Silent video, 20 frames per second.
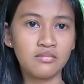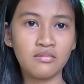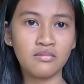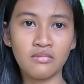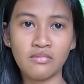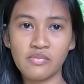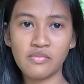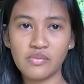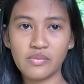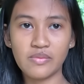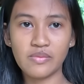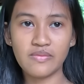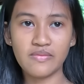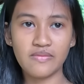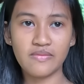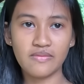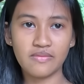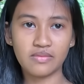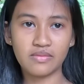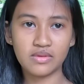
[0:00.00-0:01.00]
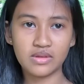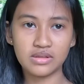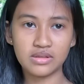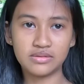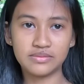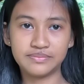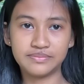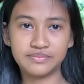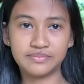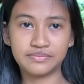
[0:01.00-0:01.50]
Kasi ikaw na yung
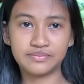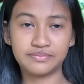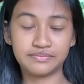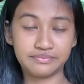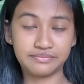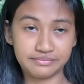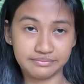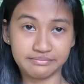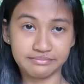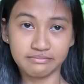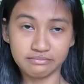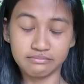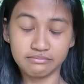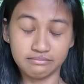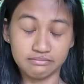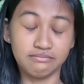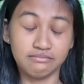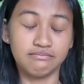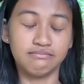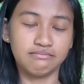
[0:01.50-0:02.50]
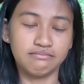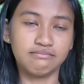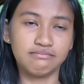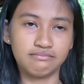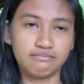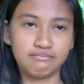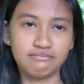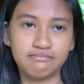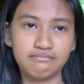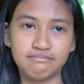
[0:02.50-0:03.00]
may obligation lahat ay,
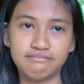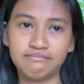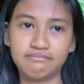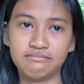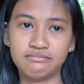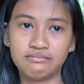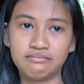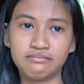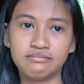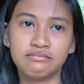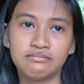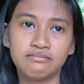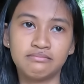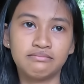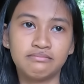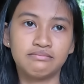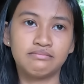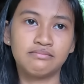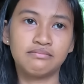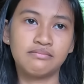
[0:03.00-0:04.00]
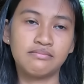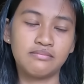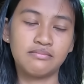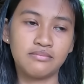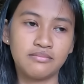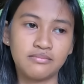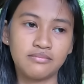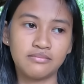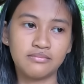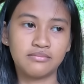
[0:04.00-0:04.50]
lahat ng mga
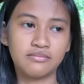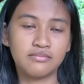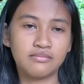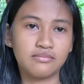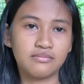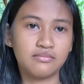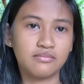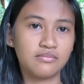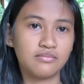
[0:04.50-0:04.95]
ano pag